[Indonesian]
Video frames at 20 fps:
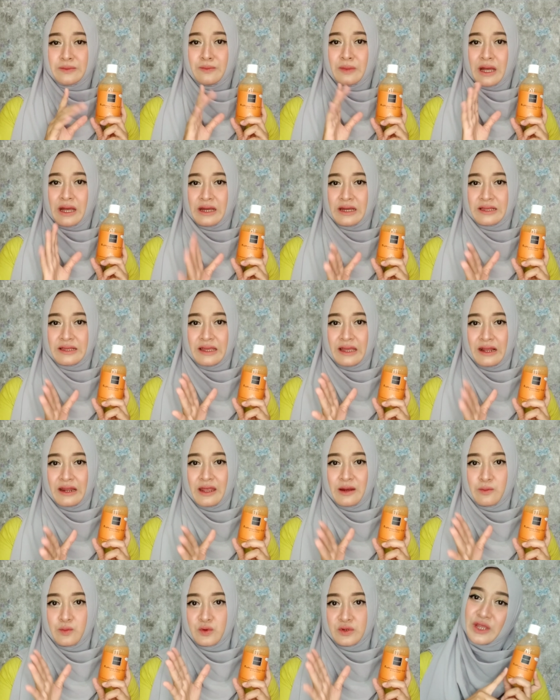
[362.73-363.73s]
banget
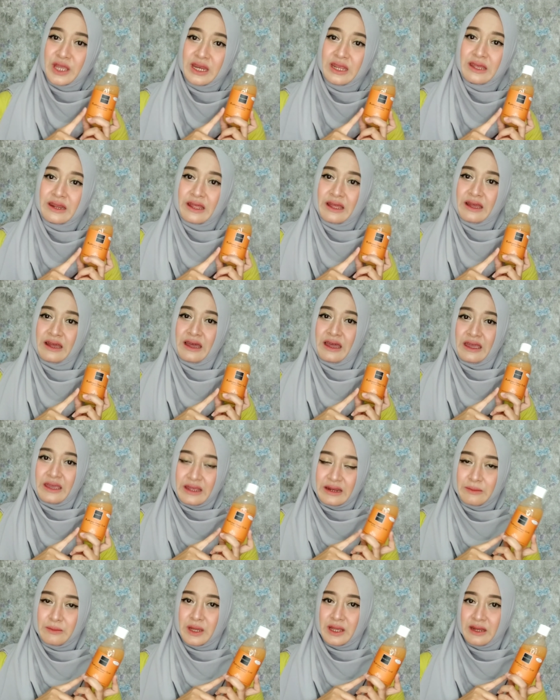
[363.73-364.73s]
kalian punya. Ini
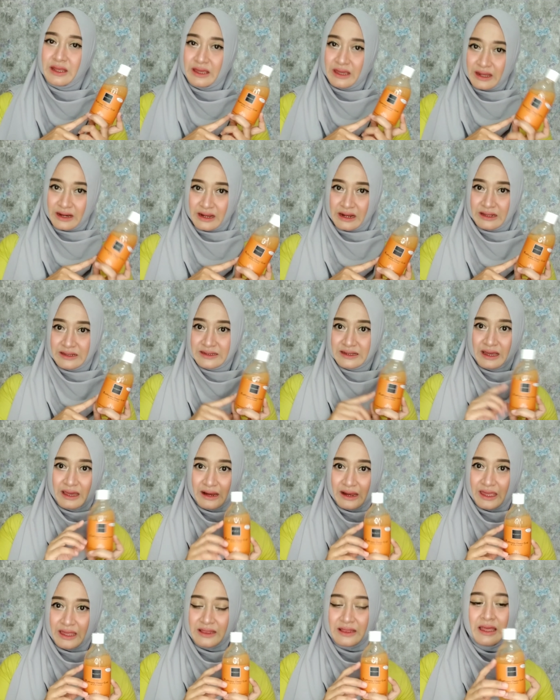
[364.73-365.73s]
rangkaian body care dari
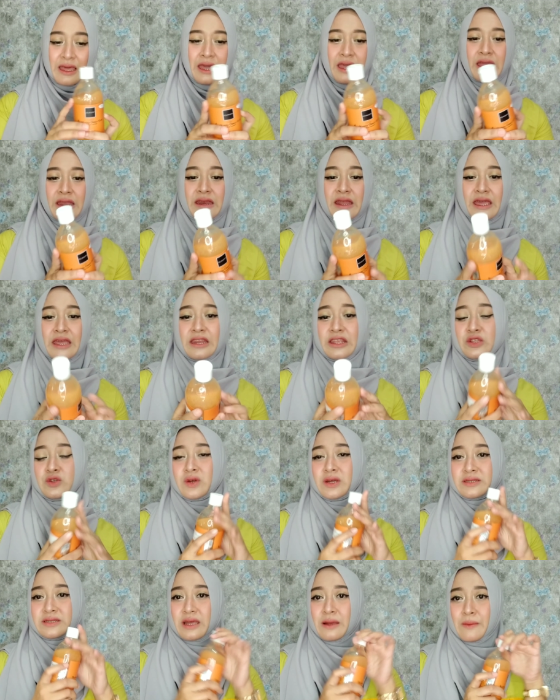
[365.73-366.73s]
Scarlett. Nah, ini juga
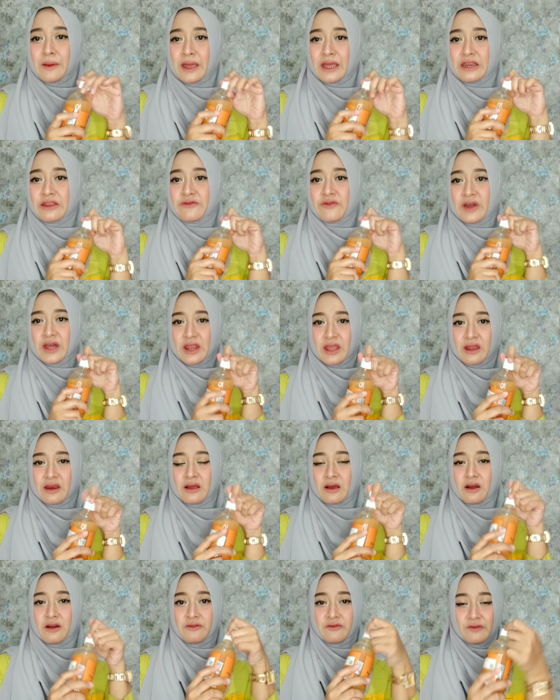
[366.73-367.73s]
sama, ini varian
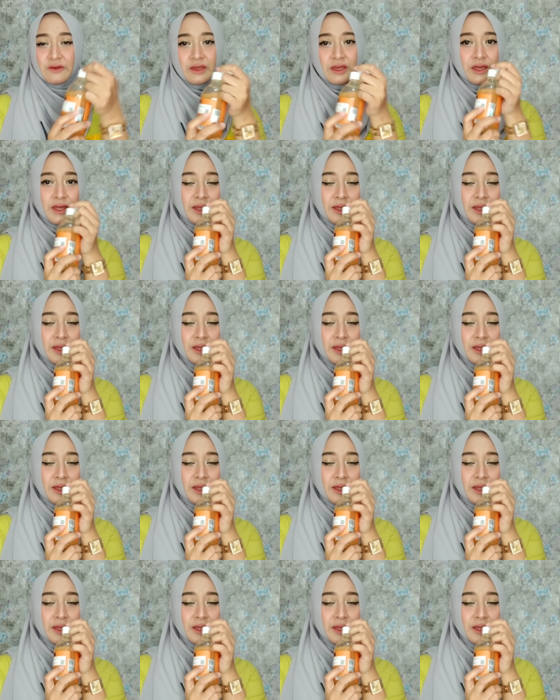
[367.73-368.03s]
coffee.